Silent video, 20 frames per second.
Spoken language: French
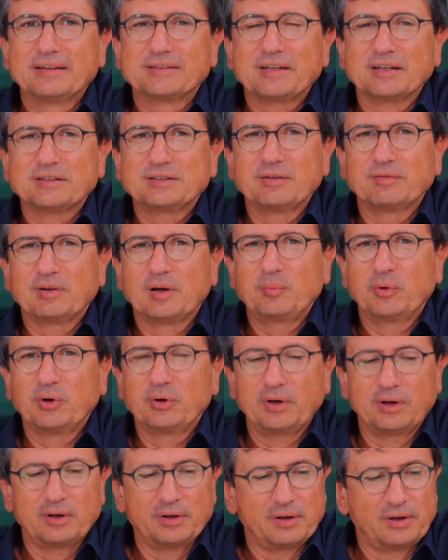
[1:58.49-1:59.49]
Ça, c'est
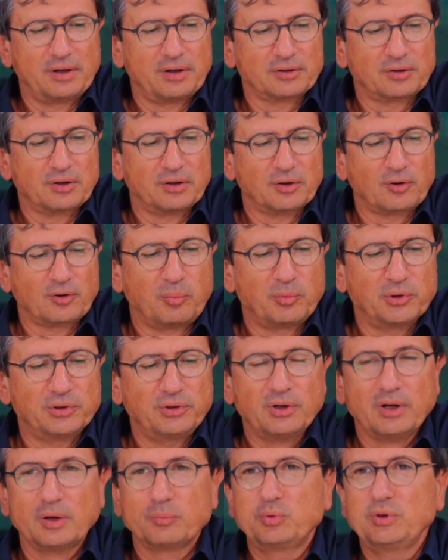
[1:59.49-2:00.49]
vraiment un, bonheur.